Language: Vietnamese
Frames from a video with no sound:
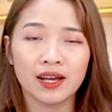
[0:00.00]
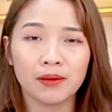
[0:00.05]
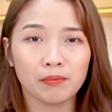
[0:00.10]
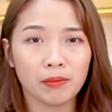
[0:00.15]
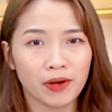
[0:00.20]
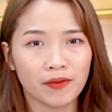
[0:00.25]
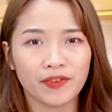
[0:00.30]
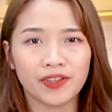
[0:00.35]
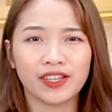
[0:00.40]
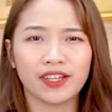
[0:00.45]

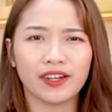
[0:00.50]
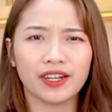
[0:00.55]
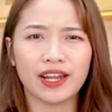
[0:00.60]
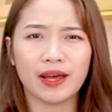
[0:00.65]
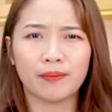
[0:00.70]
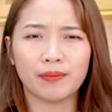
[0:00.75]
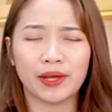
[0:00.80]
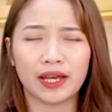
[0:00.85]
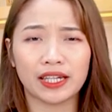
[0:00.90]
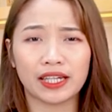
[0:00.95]
Bởi vì thời
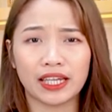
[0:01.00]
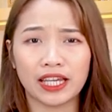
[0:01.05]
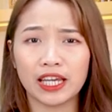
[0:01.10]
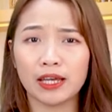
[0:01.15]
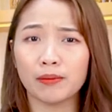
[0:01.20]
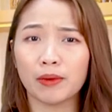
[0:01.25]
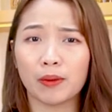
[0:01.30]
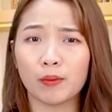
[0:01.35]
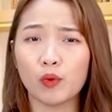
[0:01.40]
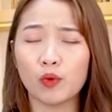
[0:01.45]
điểm này
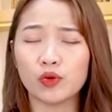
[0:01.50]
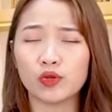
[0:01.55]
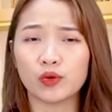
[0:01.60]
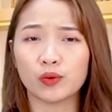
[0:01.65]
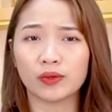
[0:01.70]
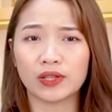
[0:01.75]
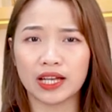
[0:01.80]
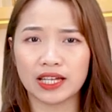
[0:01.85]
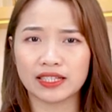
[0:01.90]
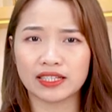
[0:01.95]
khi mà bụng
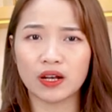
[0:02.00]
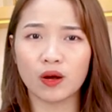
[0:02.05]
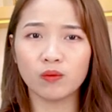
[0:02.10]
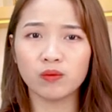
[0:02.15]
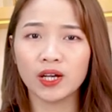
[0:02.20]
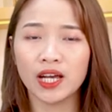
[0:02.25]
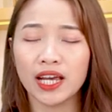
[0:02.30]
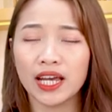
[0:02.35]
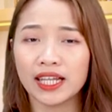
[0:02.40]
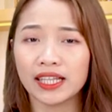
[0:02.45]
chúng ta
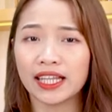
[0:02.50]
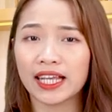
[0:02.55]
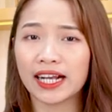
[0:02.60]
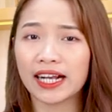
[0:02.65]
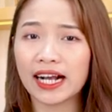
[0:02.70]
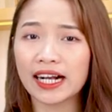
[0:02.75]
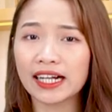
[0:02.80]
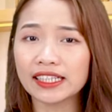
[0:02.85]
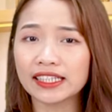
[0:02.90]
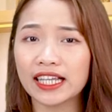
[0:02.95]
rỗng thì
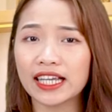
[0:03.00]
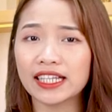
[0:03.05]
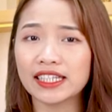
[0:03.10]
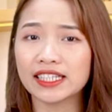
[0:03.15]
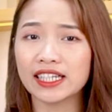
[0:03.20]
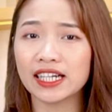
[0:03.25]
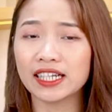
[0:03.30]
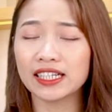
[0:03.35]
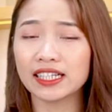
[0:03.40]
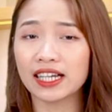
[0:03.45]
các tinh chất,